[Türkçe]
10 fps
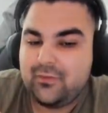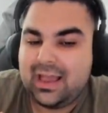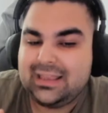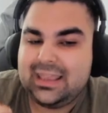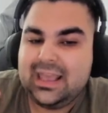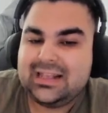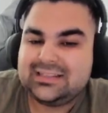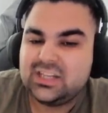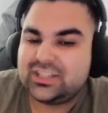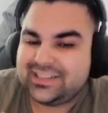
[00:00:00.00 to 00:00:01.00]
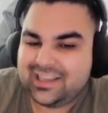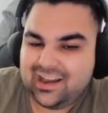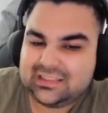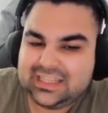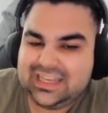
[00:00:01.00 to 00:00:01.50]
ve hani sadece
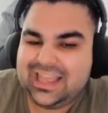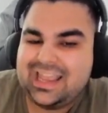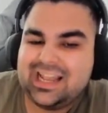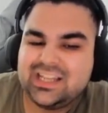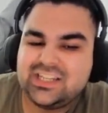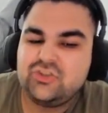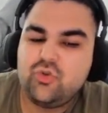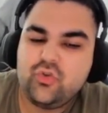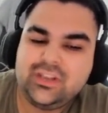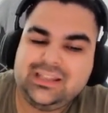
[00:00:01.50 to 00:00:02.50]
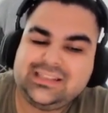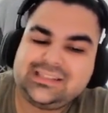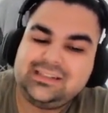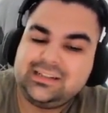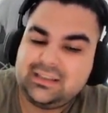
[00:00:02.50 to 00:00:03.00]
tryhard değil eğlencesini oynayan
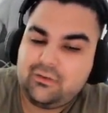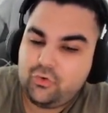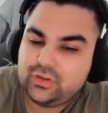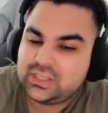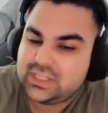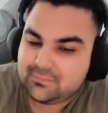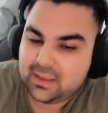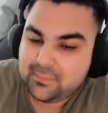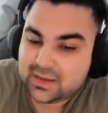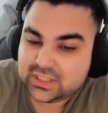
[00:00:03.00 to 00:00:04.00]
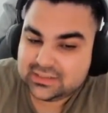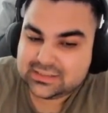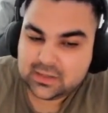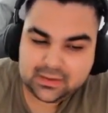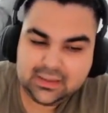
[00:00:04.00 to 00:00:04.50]
insanları da oyuna çekmeye başladığı
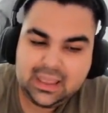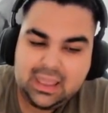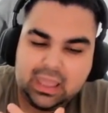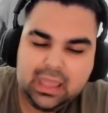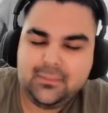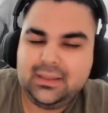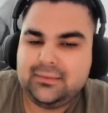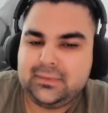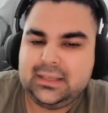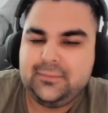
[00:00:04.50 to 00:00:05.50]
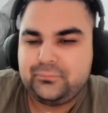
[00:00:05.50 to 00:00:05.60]
zaman eminim ki